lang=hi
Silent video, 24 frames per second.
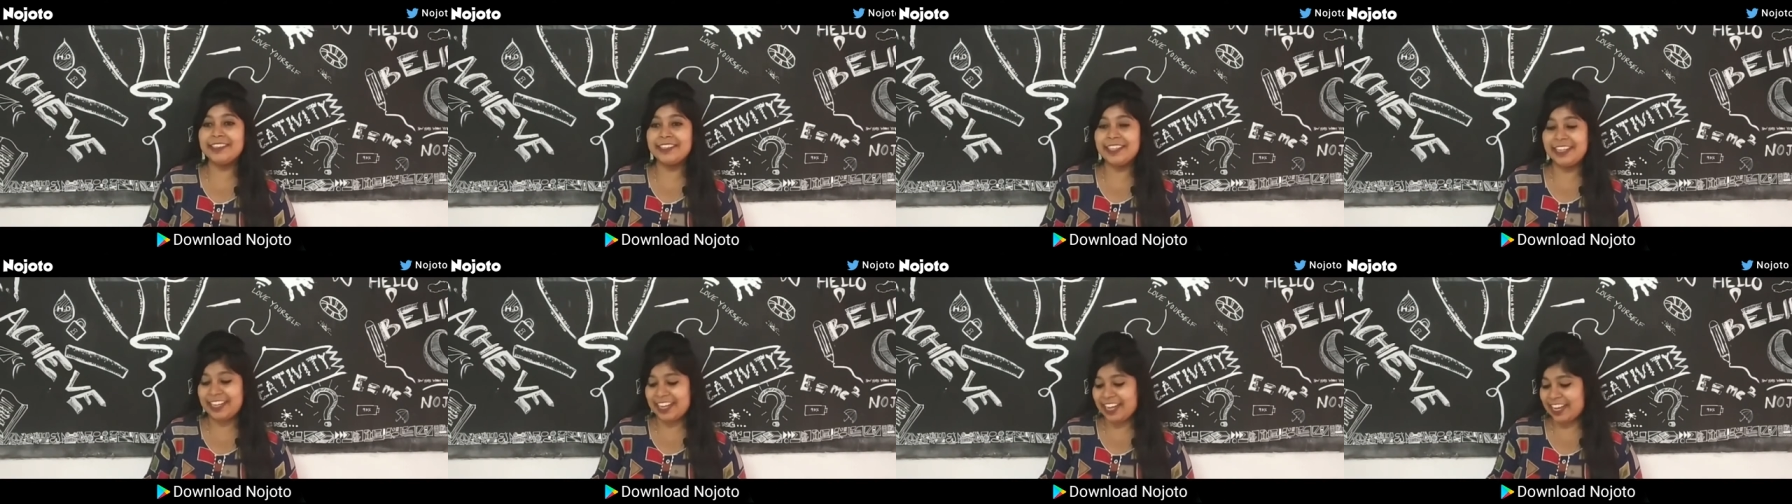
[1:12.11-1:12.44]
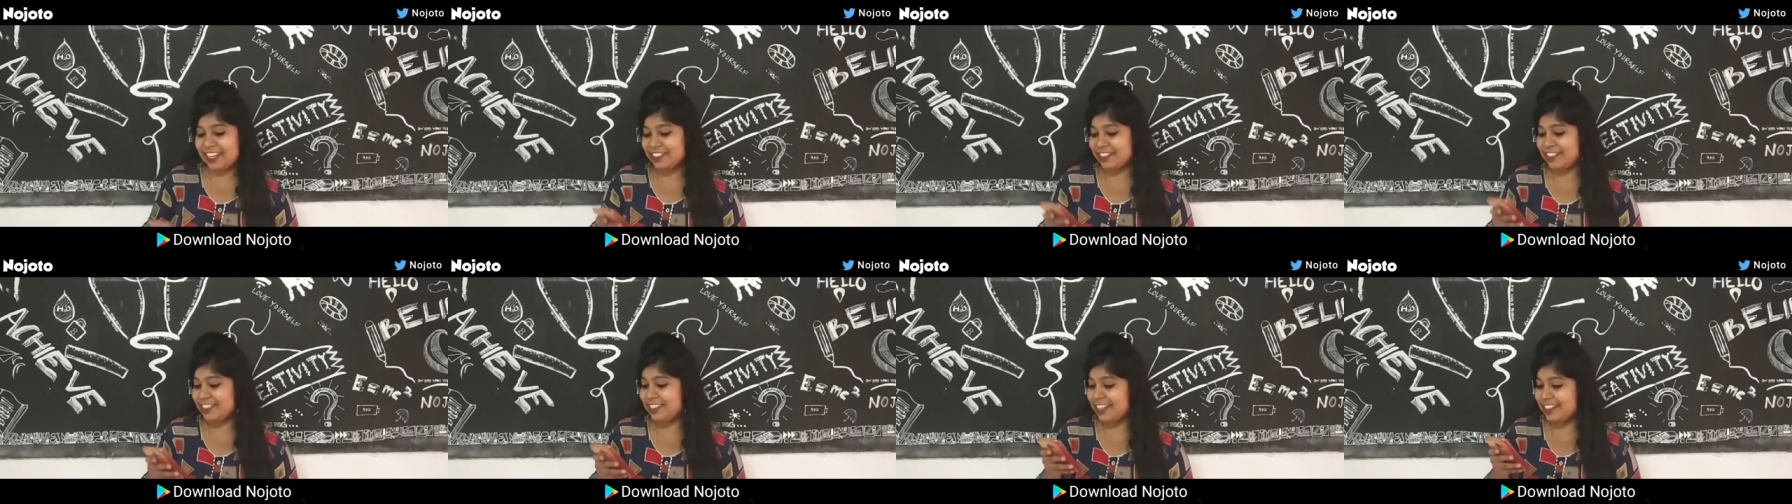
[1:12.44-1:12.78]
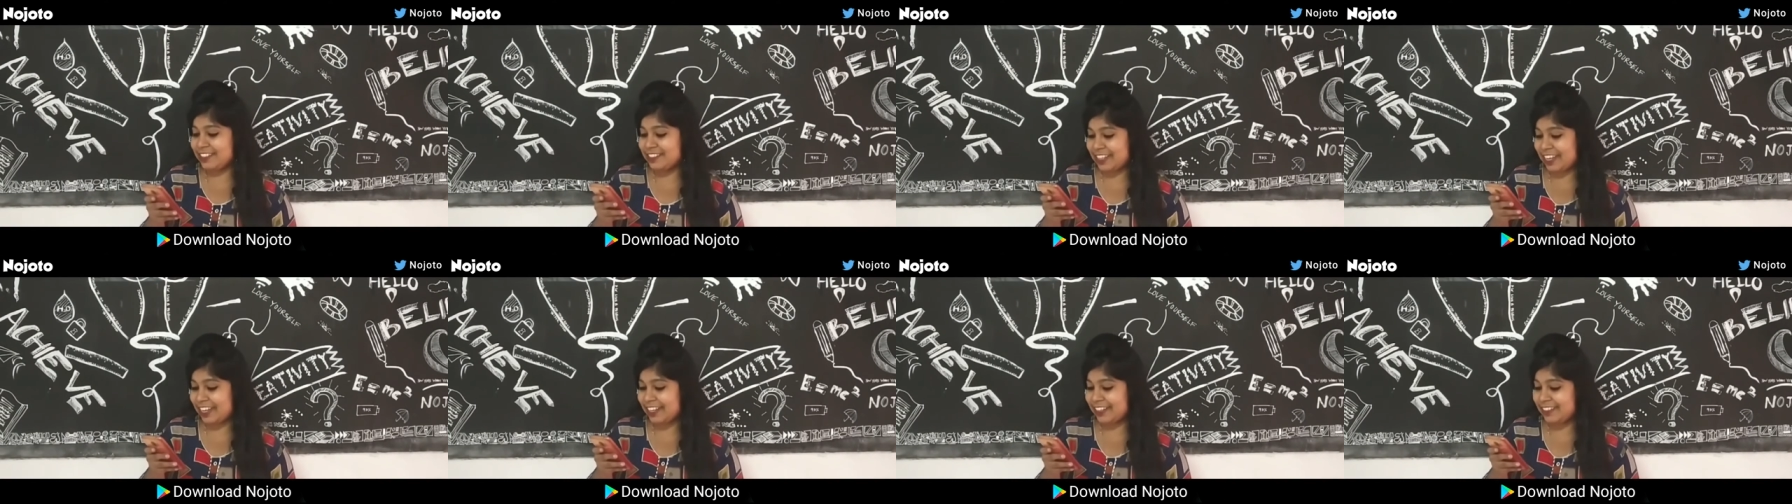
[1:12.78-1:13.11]
तलाशना
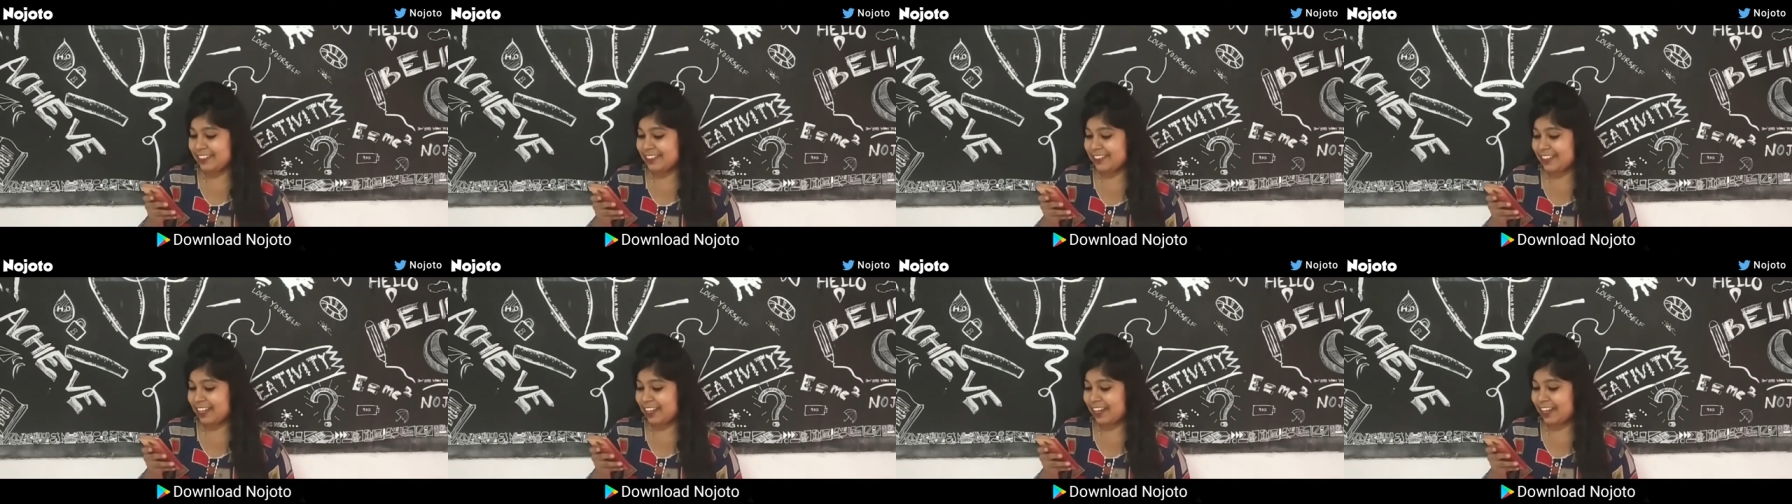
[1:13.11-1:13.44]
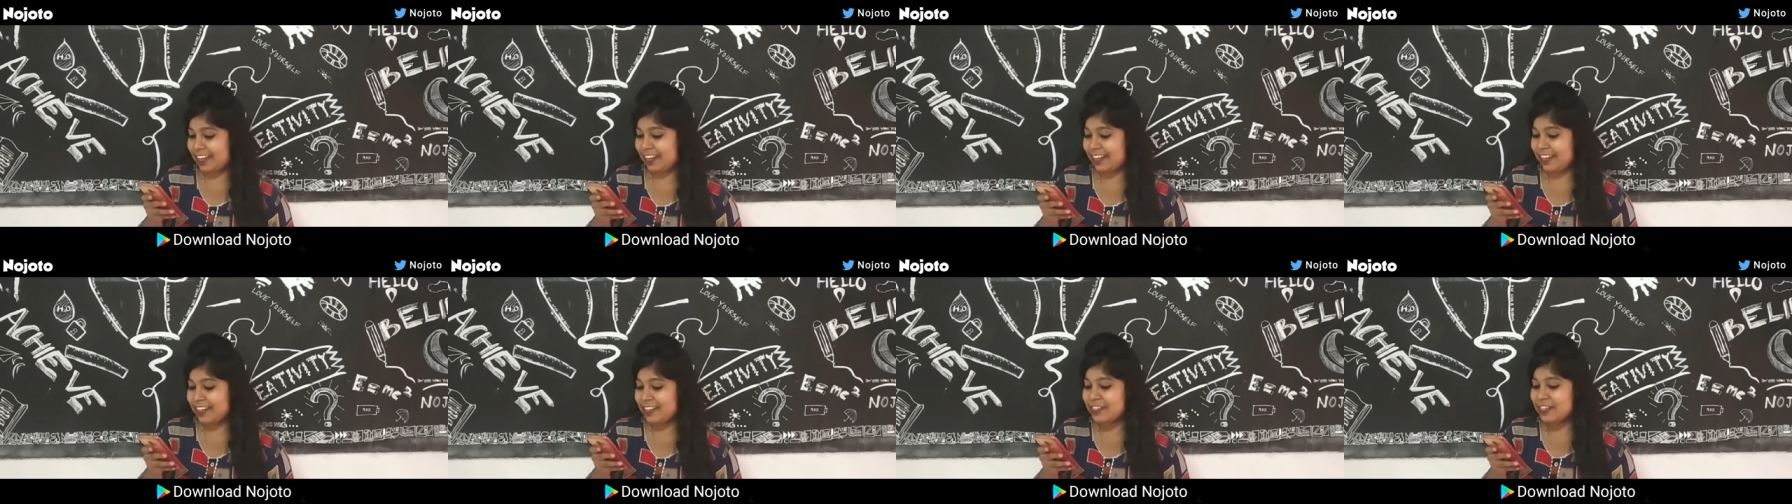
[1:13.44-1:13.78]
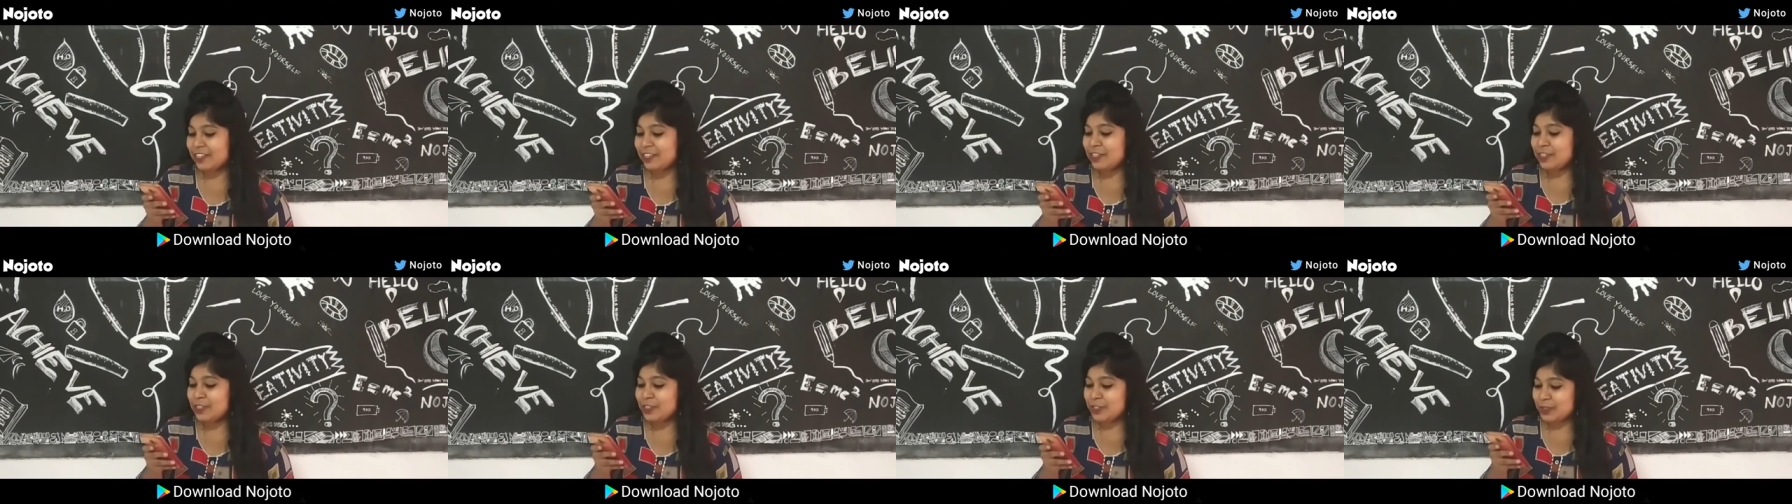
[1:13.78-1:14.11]
जारी था
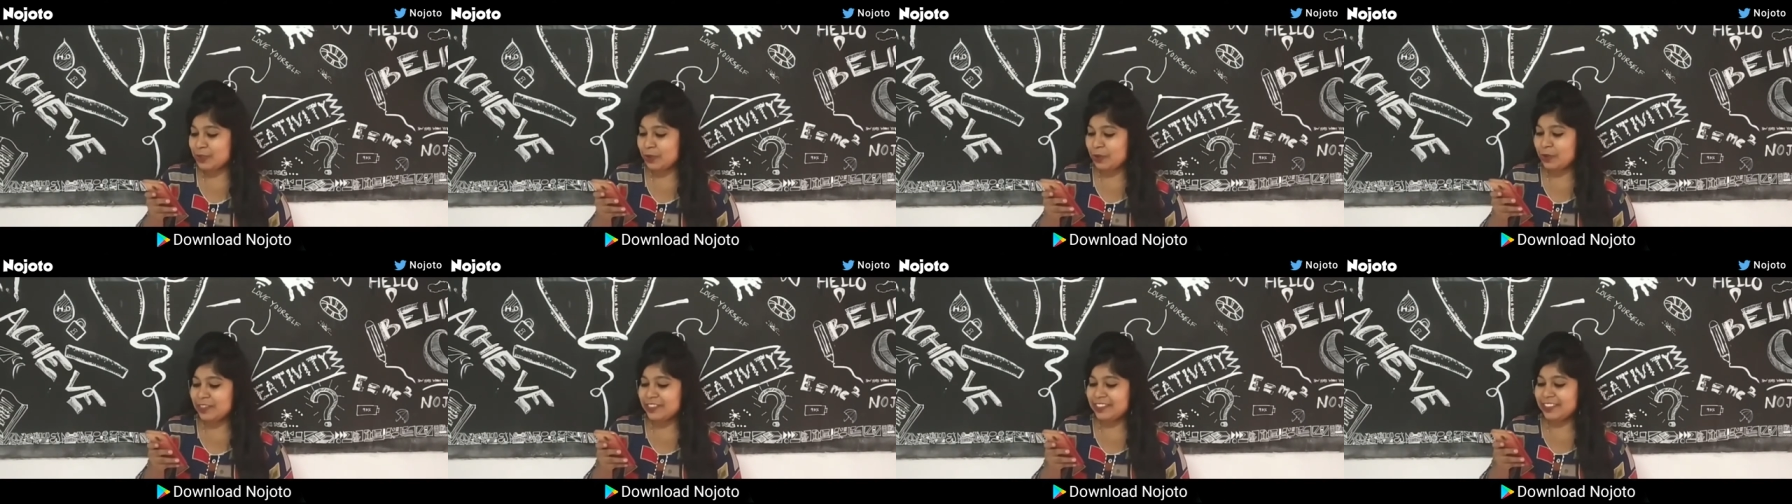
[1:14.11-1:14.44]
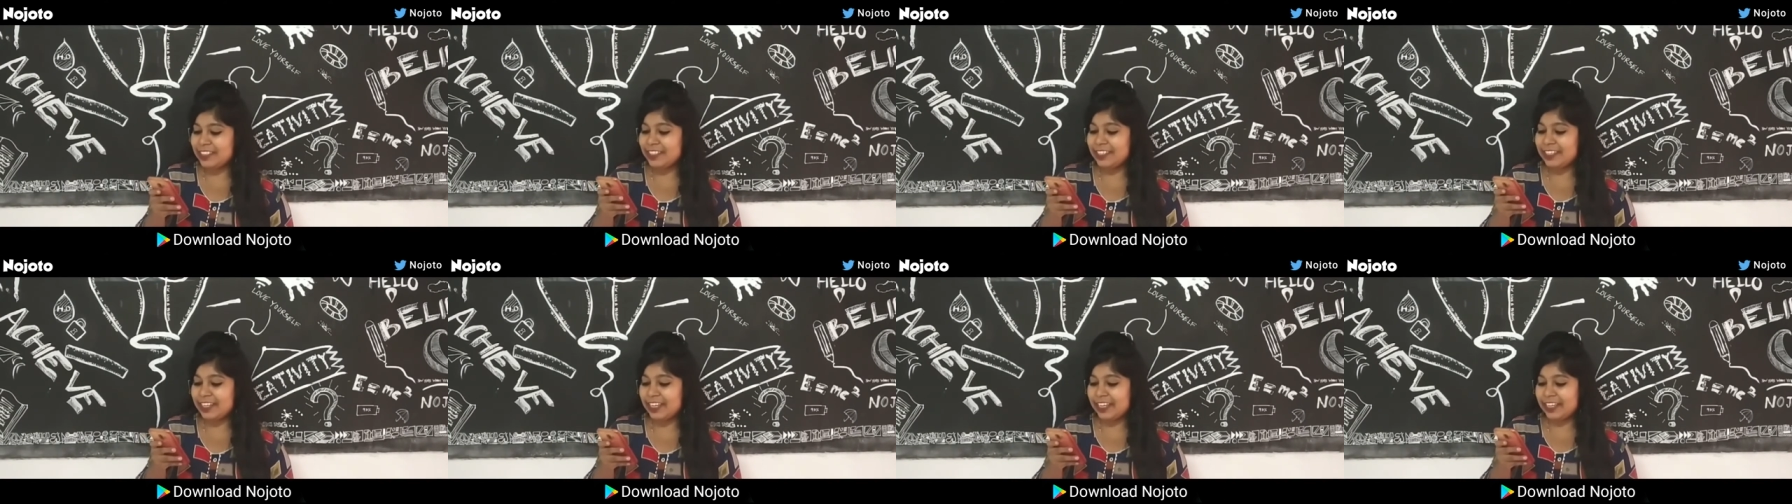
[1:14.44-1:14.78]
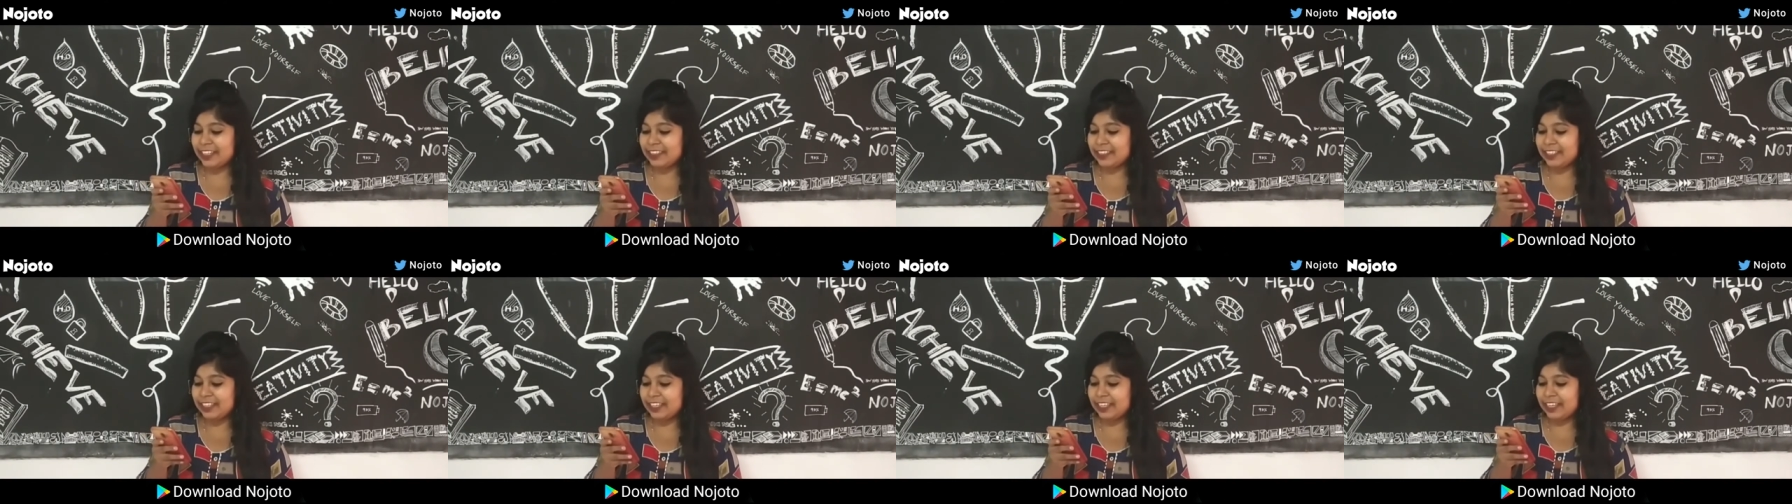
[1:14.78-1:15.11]
सोच ही
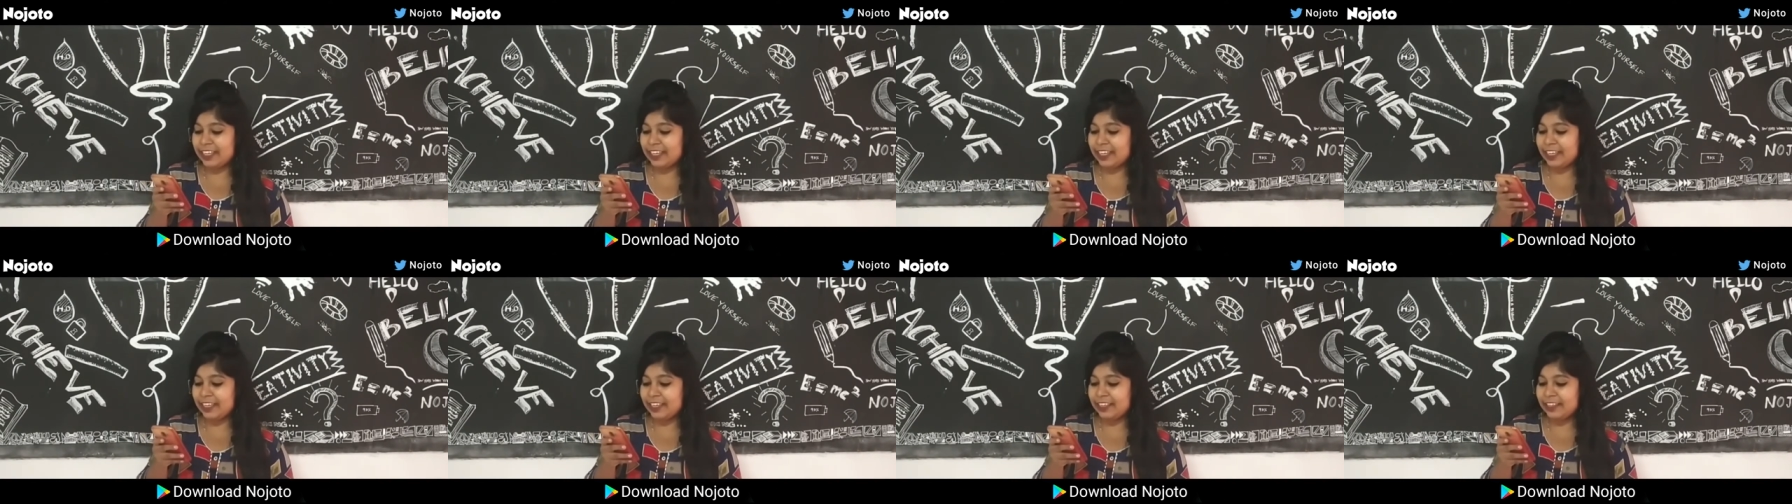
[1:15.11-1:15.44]
रहे थे